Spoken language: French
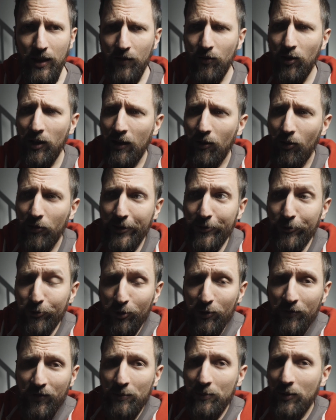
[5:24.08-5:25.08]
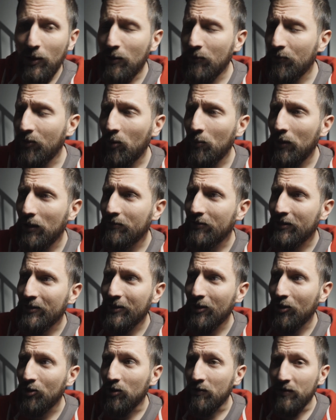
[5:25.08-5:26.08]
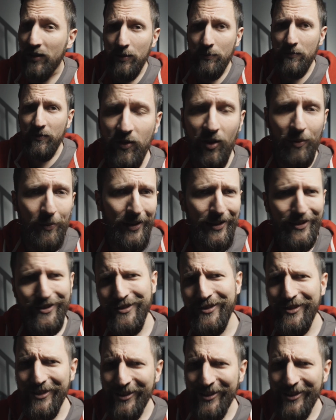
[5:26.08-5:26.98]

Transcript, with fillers: et voilà, on a notre film en format 21 e format